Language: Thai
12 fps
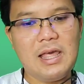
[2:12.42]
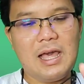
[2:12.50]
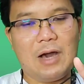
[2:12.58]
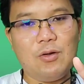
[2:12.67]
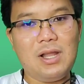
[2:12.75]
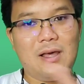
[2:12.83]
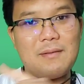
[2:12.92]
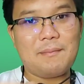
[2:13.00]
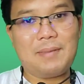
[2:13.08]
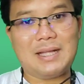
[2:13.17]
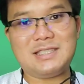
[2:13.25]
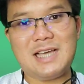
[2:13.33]
เอาละ
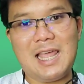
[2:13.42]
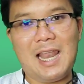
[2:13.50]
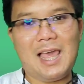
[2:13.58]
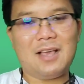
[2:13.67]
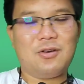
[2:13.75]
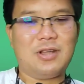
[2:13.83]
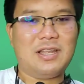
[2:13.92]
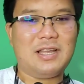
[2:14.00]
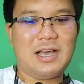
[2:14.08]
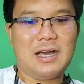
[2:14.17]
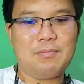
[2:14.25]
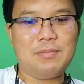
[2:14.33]
ปัจจัยแรกก่อน
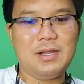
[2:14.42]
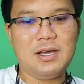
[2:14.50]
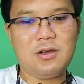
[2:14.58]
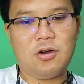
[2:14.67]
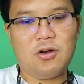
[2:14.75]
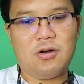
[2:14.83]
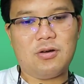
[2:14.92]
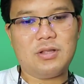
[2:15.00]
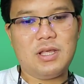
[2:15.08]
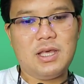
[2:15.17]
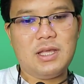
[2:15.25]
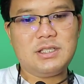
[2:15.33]
นะครับเรื่องของ
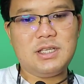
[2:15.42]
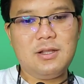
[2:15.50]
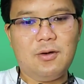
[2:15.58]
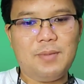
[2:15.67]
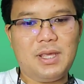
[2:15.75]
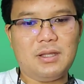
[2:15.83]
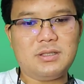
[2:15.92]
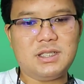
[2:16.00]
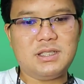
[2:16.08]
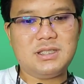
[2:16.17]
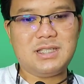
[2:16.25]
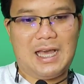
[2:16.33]
ชิโนบิ
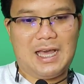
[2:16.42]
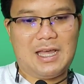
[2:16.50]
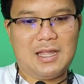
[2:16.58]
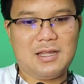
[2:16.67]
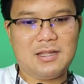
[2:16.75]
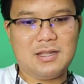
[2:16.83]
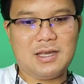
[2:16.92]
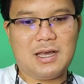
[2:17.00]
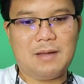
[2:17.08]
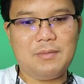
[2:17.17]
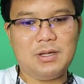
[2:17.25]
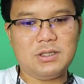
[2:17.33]
ชินจานะค
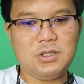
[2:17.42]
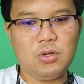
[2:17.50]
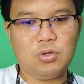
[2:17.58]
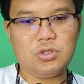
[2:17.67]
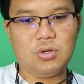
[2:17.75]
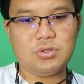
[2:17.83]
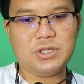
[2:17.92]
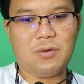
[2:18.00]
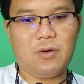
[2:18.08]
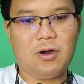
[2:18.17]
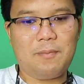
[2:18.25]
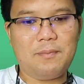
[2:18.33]
รับหรือโดโจส
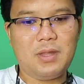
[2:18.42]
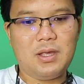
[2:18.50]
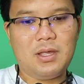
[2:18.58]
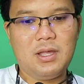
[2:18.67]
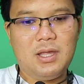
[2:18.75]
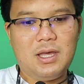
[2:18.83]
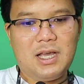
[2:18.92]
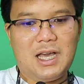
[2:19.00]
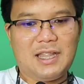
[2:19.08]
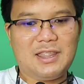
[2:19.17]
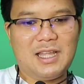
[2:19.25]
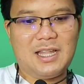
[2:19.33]
วอป
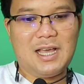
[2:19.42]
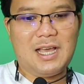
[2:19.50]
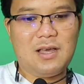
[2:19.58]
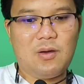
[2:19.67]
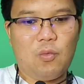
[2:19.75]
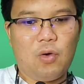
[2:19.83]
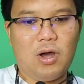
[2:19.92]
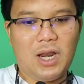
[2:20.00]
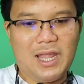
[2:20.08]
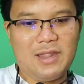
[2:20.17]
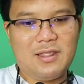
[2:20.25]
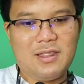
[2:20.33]
คันตนะวอล
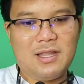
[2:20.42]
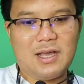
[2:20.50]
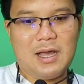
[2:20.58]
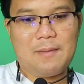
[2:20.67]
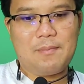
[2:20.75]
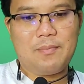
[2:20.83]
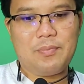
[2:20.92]
เล็ตนะครับ